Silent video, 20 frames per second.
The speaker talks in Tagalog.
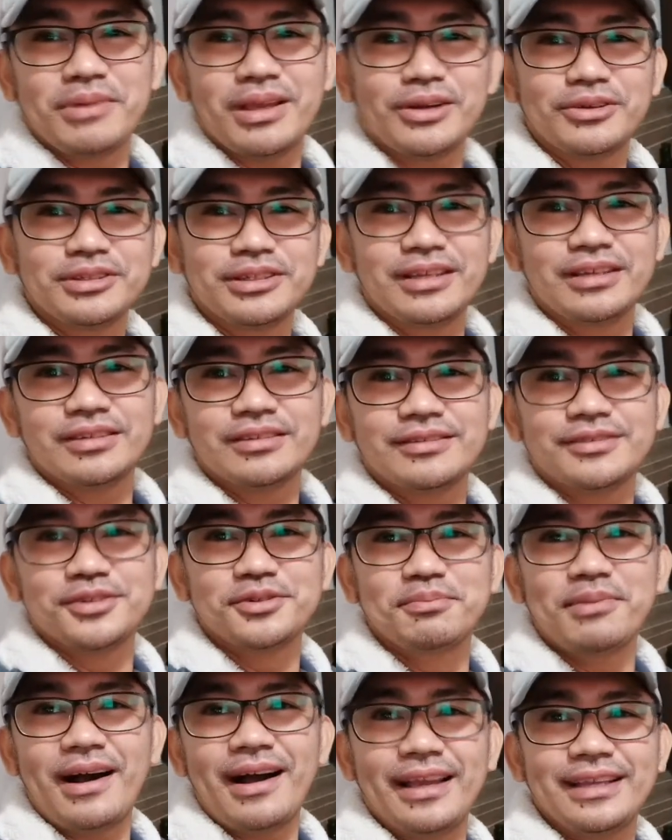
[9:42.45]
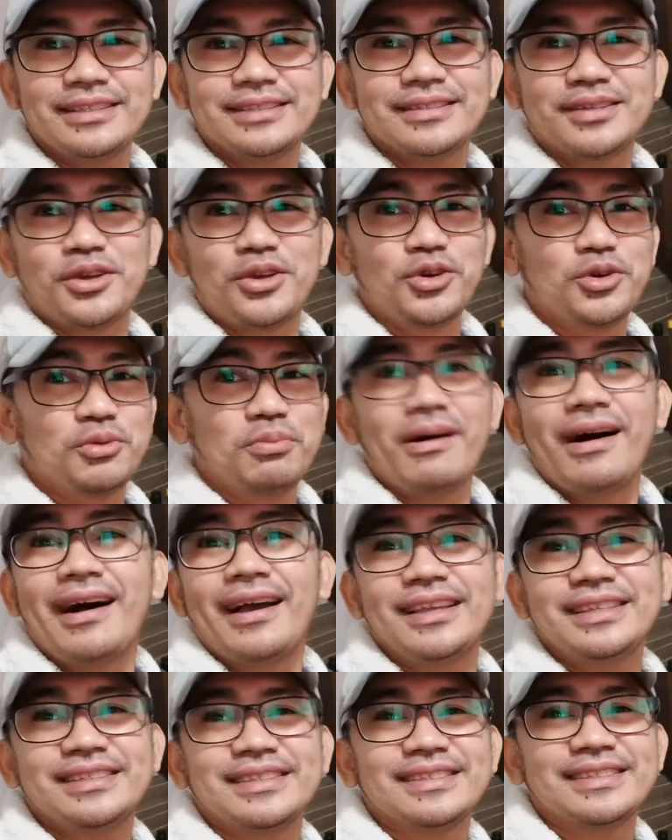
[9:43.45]
meron ding cube ice. Cube
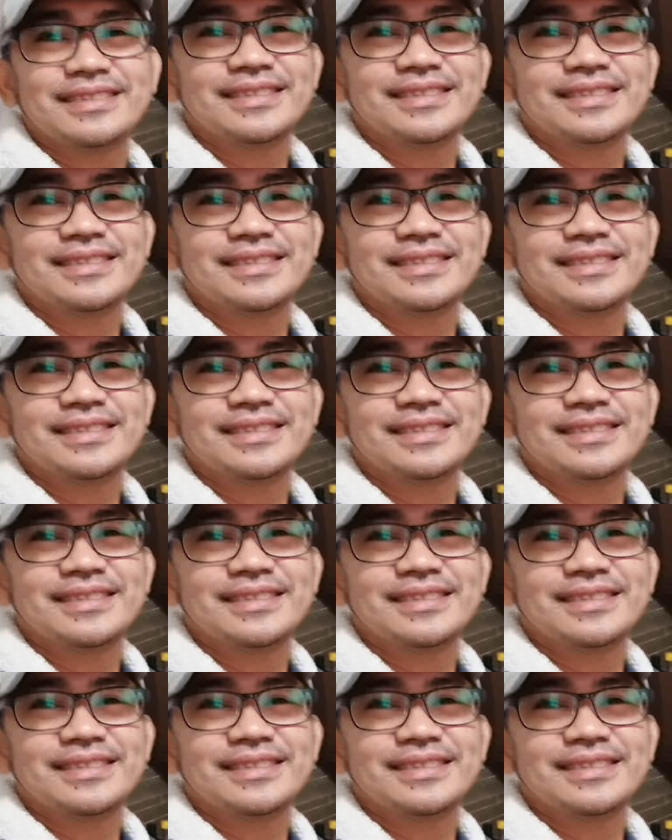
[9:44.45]
ice.